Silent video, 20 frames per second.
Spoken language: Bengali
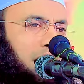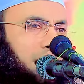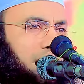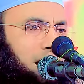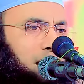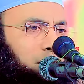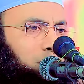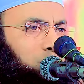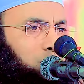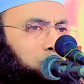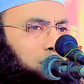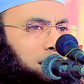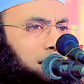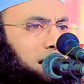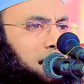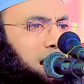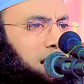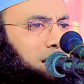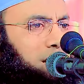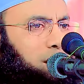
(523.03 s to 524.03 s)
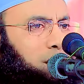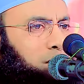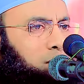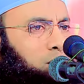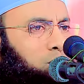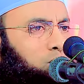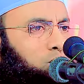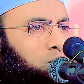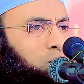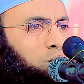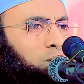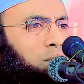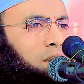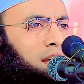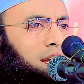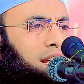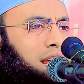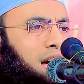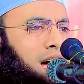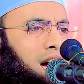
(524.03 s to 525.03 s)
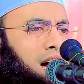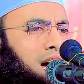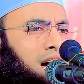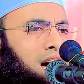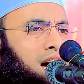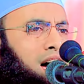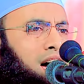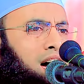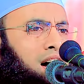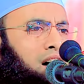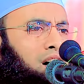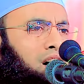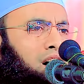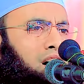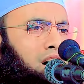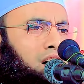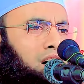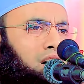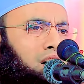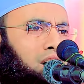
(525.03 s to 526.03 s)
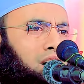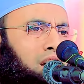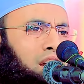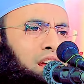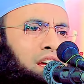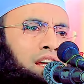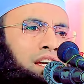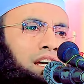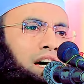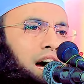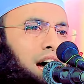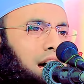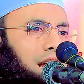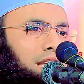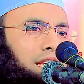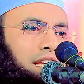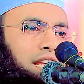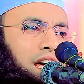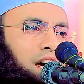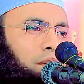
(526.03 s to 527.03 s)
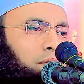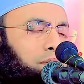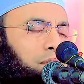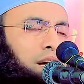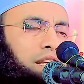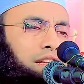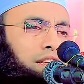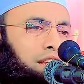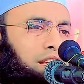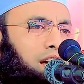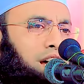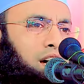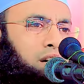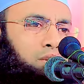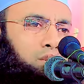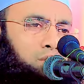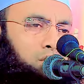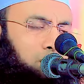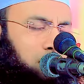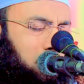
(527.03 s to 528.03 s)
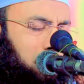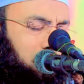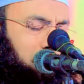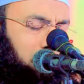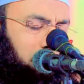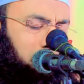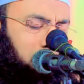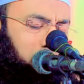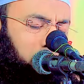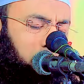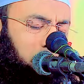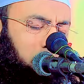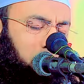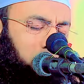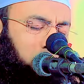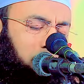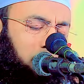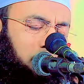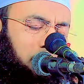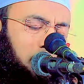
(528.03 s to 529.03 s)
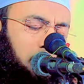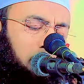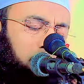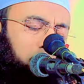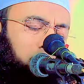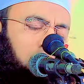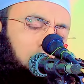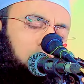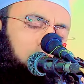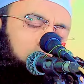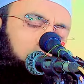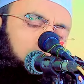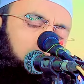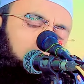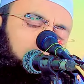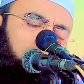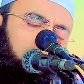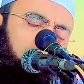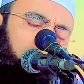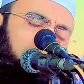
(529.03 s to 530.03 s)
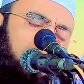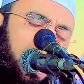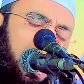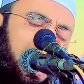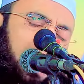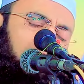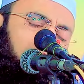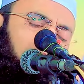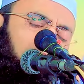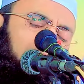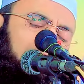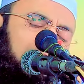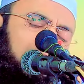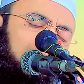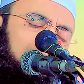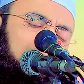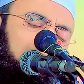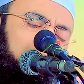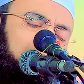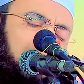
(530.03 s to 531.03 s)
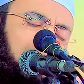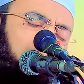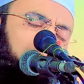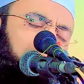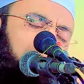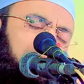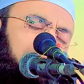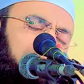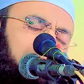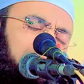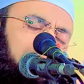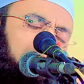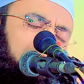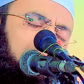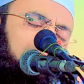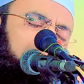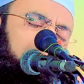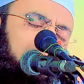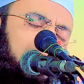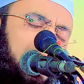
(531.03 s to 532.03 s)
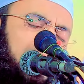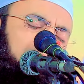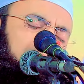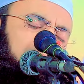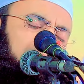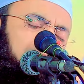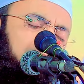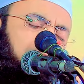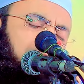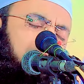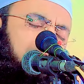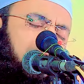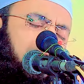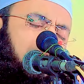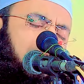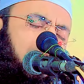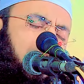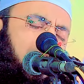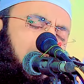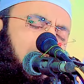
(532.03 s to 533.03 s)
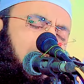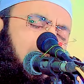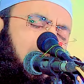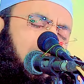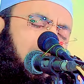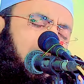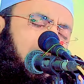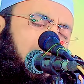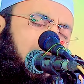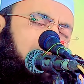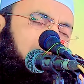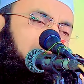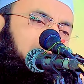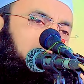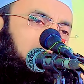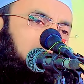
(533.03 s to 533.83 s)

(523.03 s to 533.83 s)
আর যদি খাঁটি মুসলমান না হয় আল্লাহর বান্দা উত্তর দিতে পারবে না ছোট্ট বালককে খ্রিস্টান পাদ্রির কাছে হাজির করা হয়